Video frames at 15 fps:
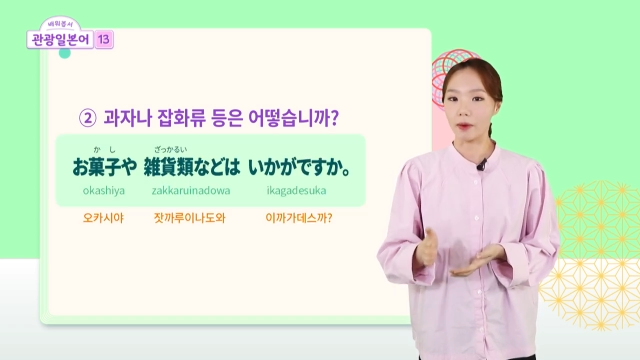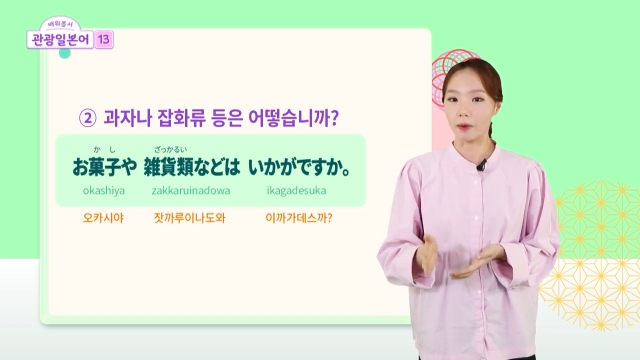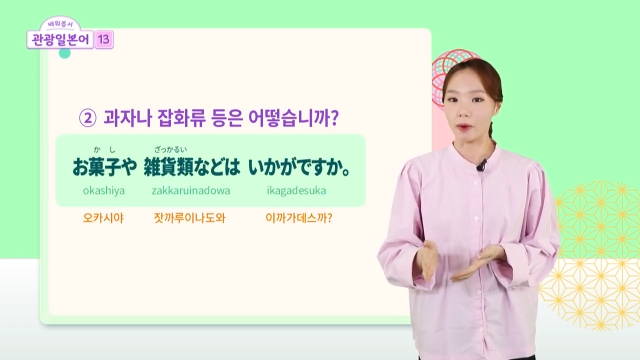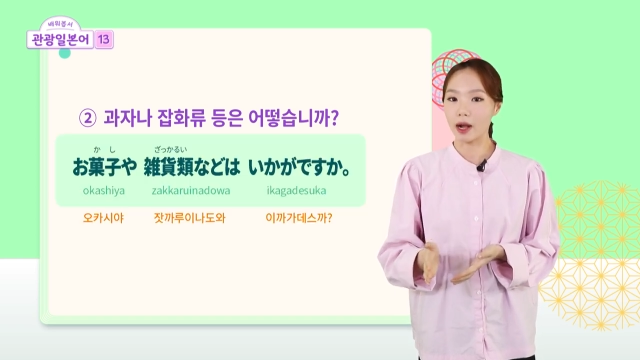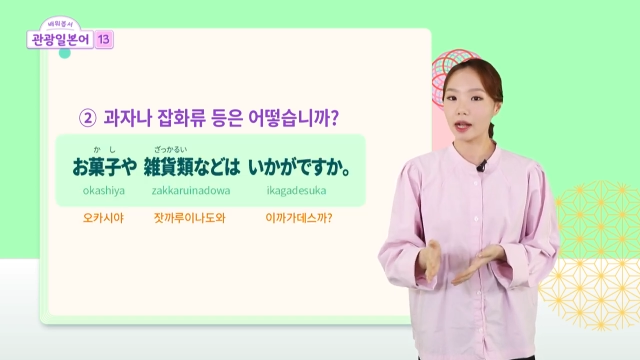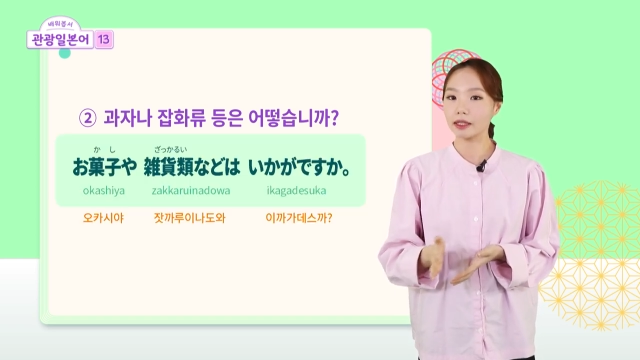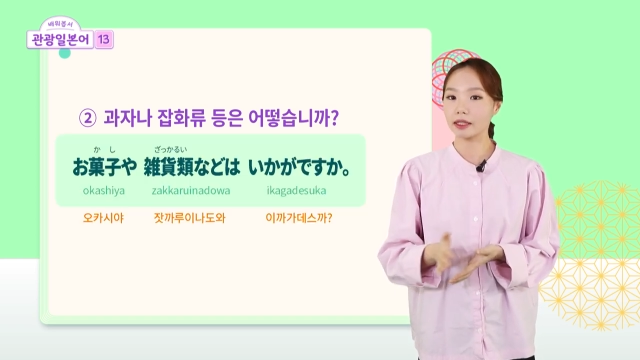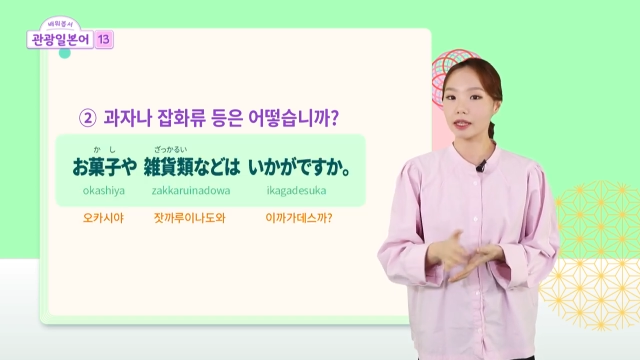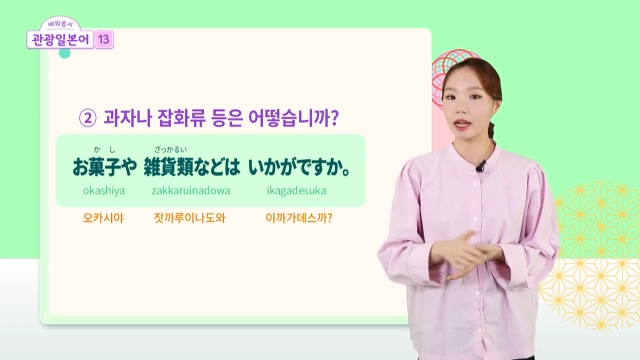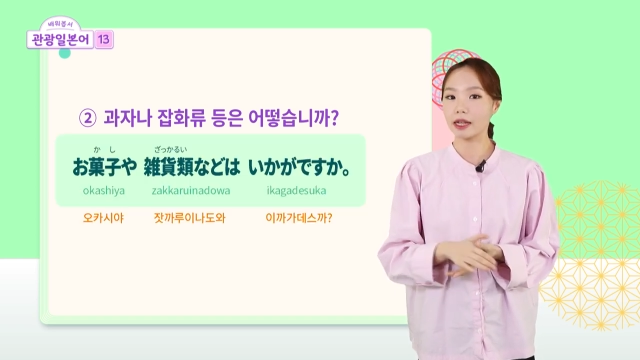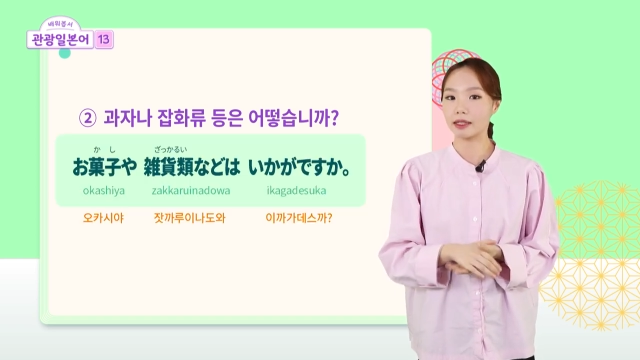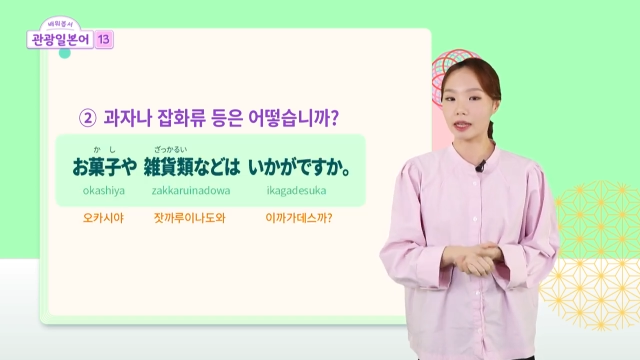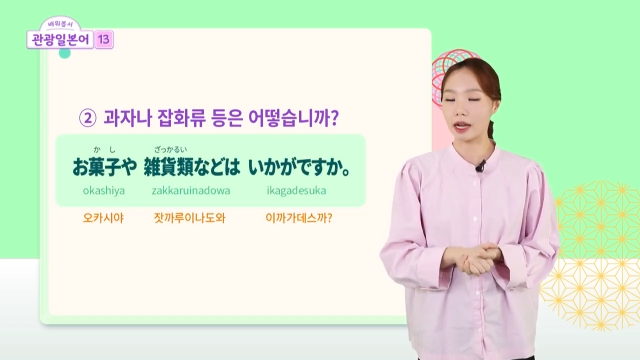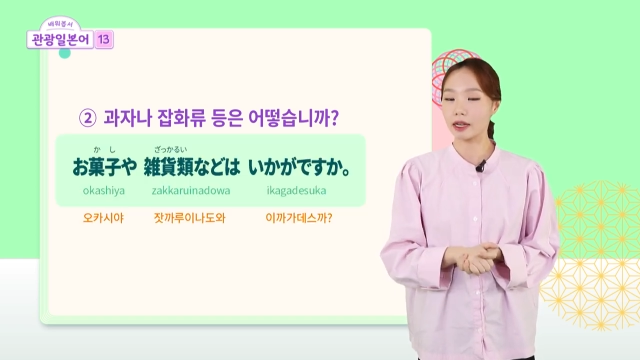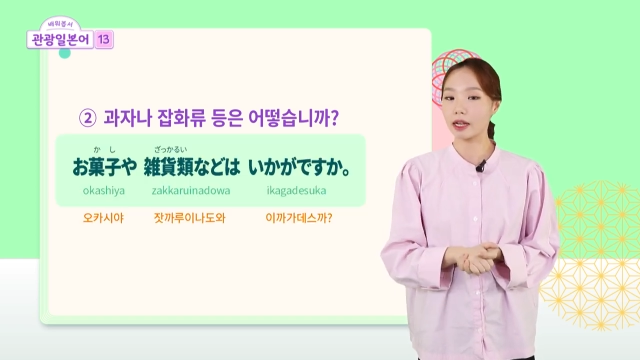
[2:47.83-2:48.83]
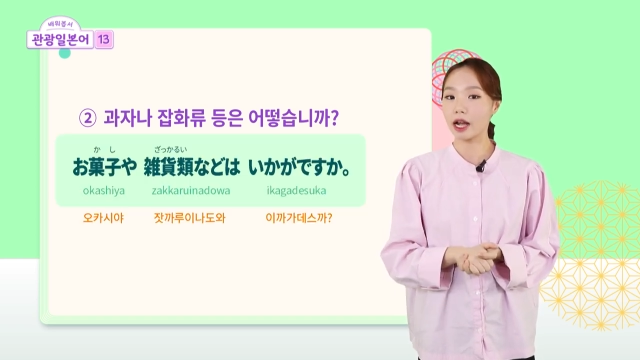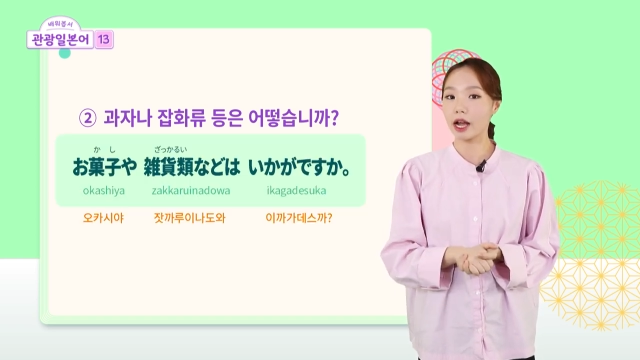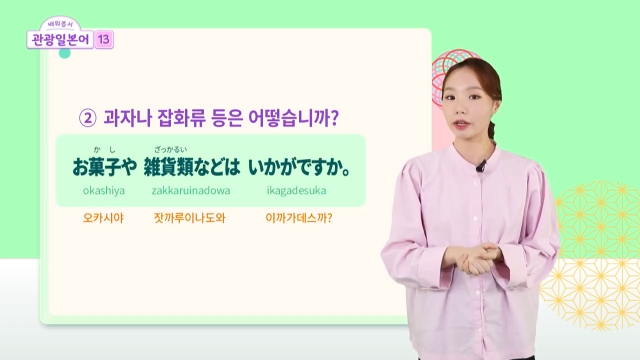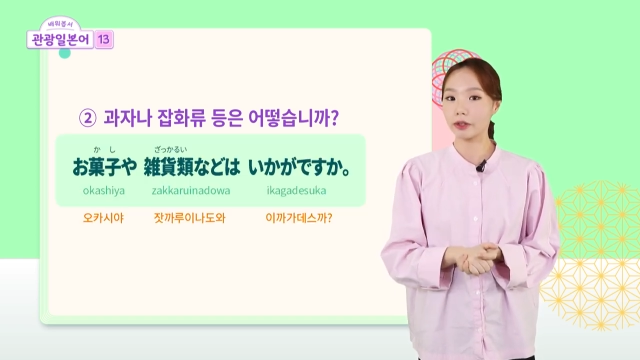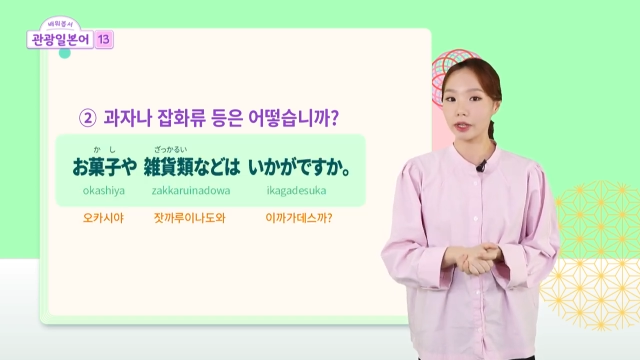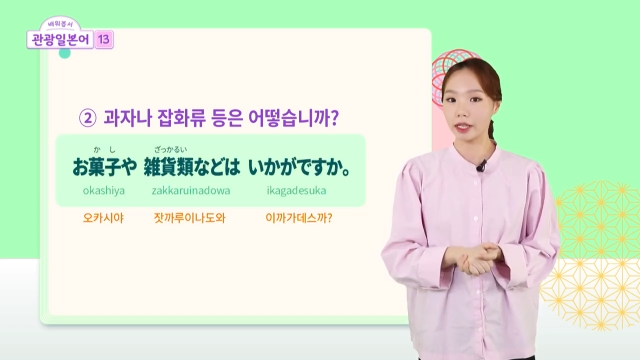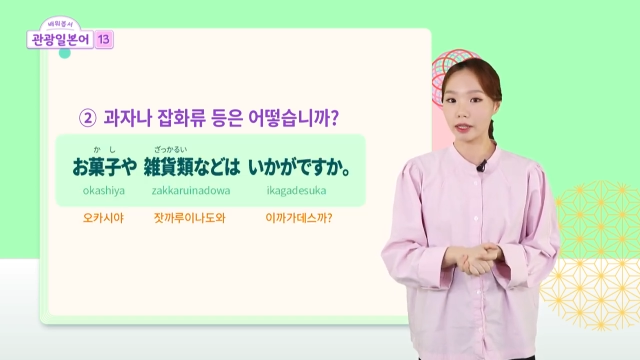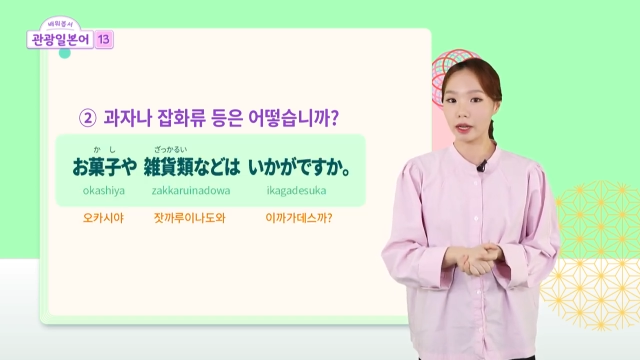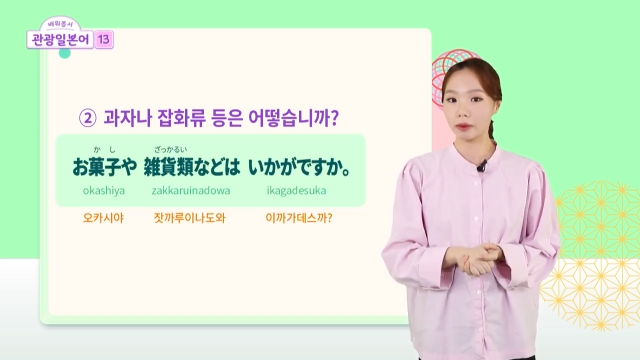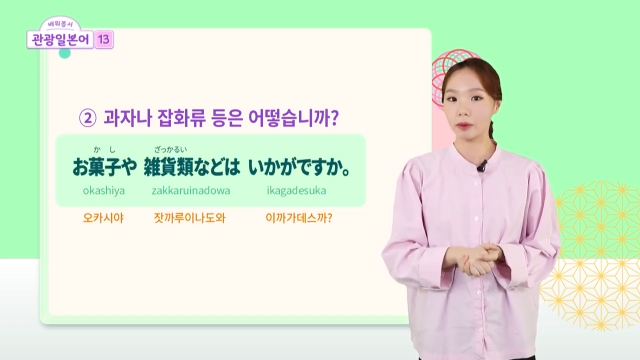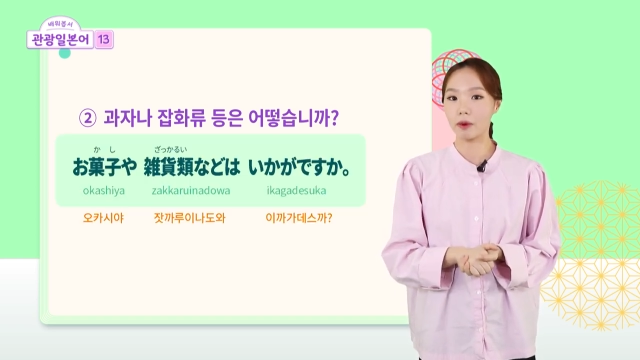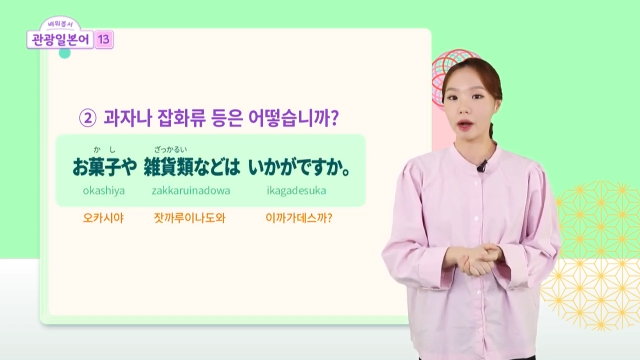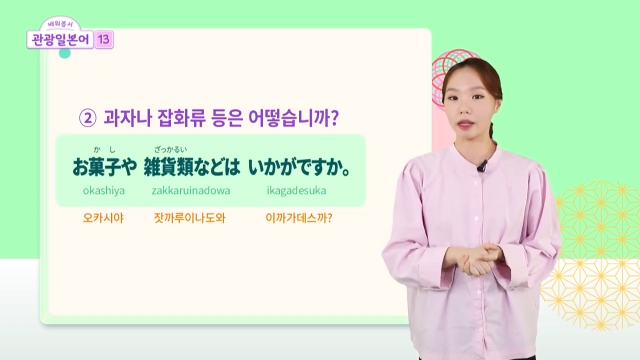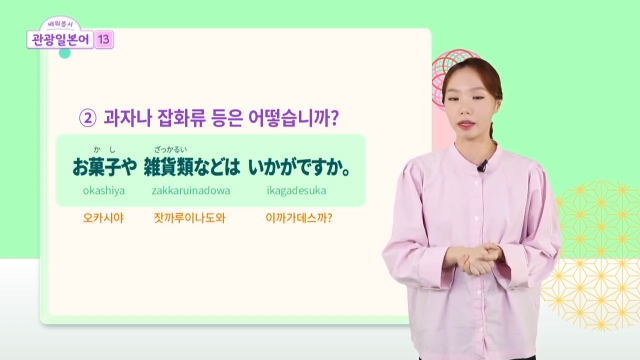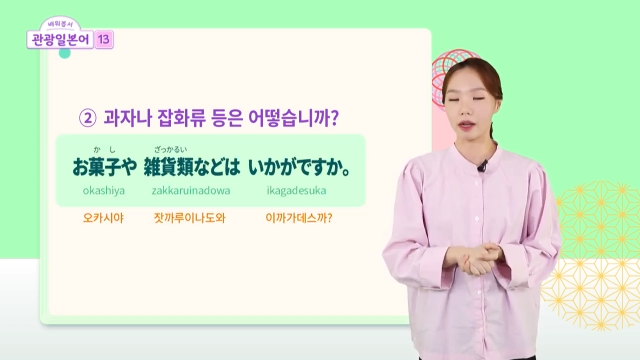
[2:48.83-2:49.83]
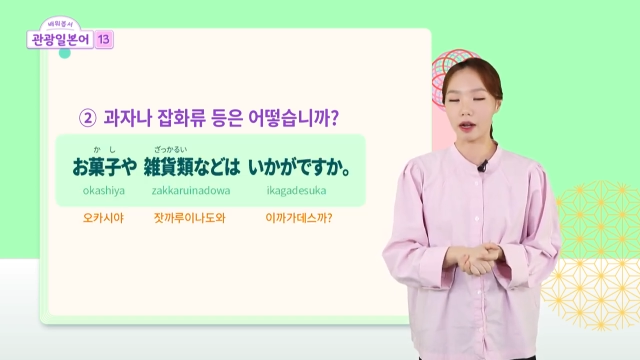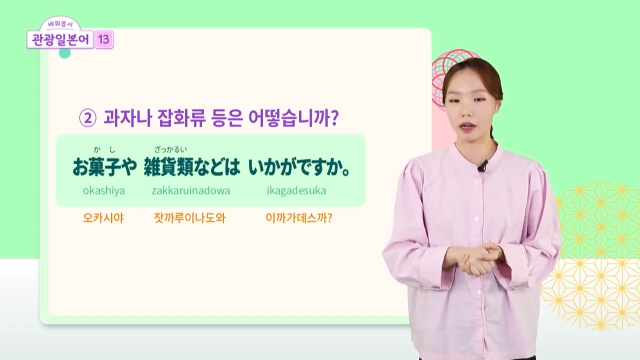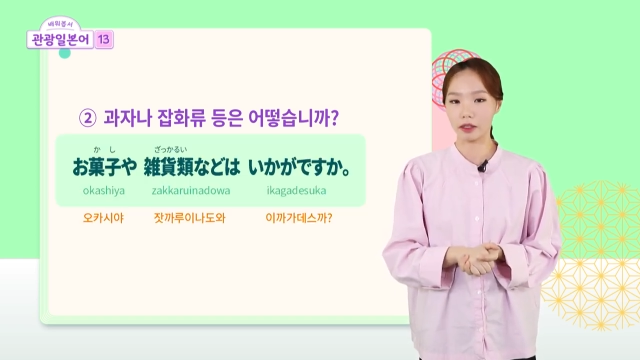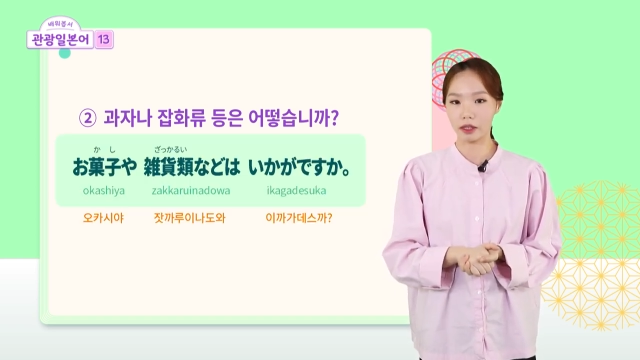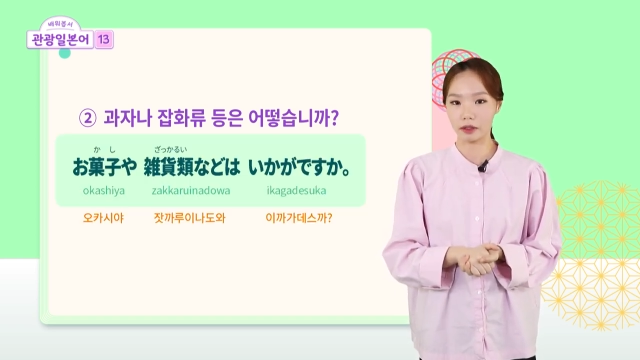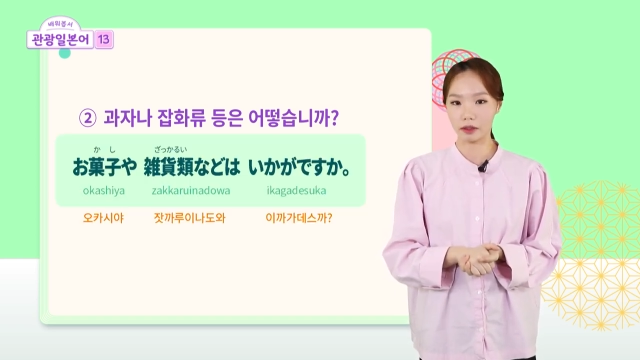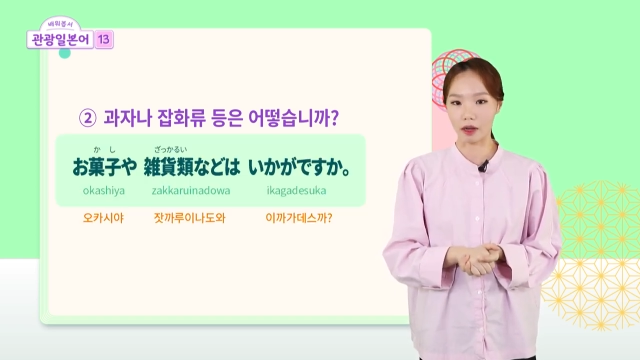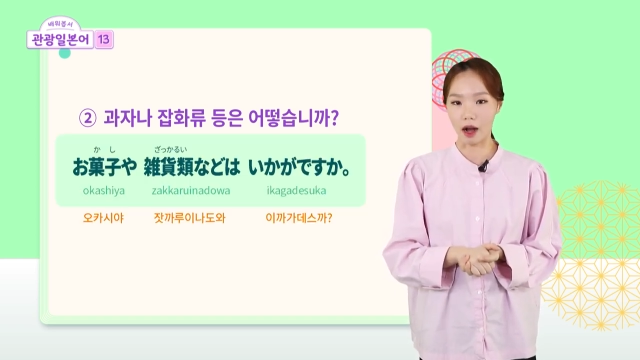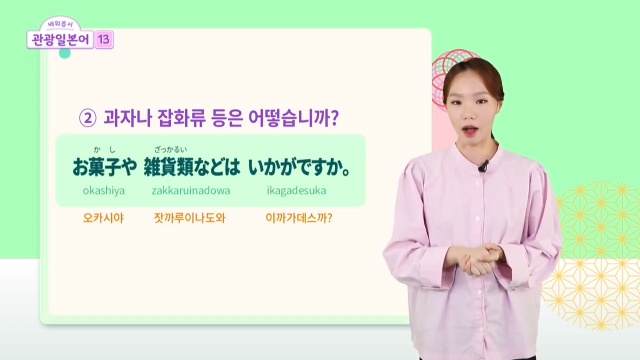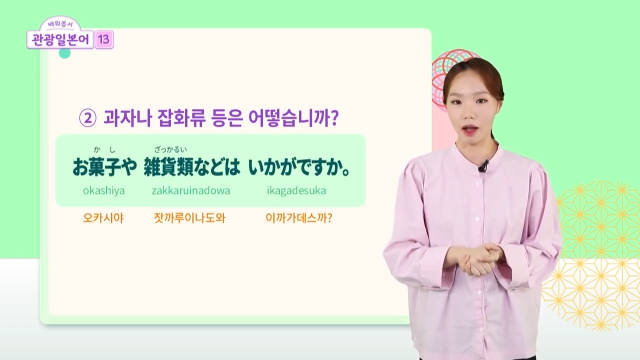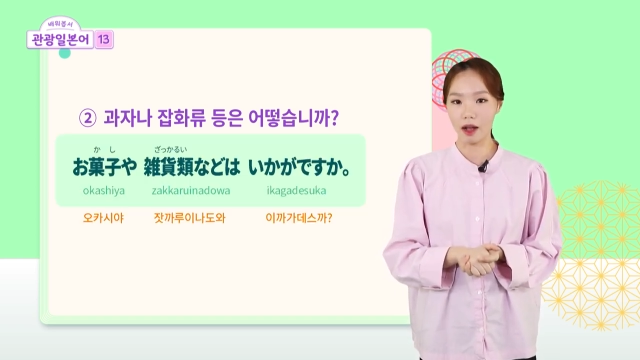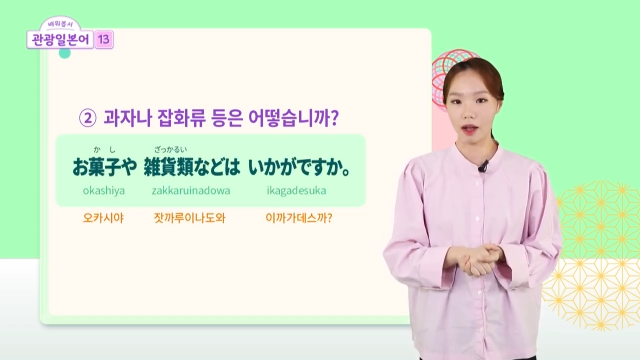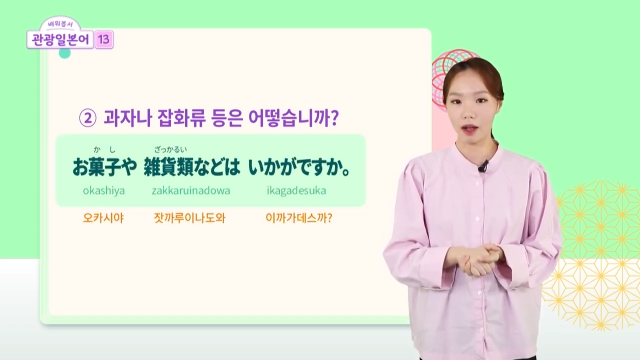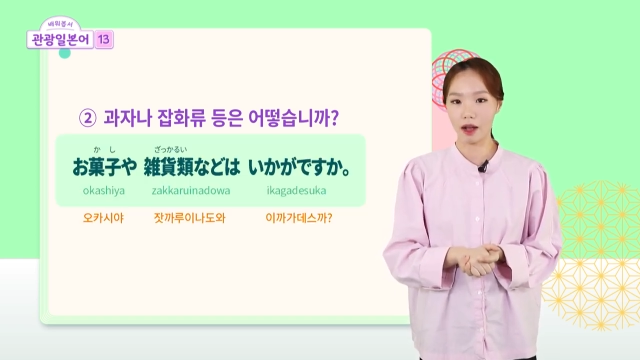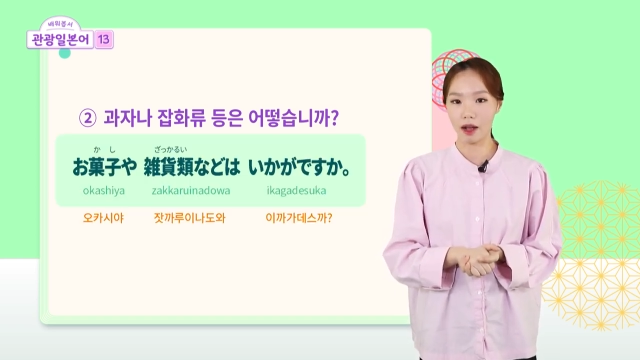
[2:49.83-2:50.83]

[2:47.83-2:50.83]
오카시야 자카르이나도와 이카가 데스까?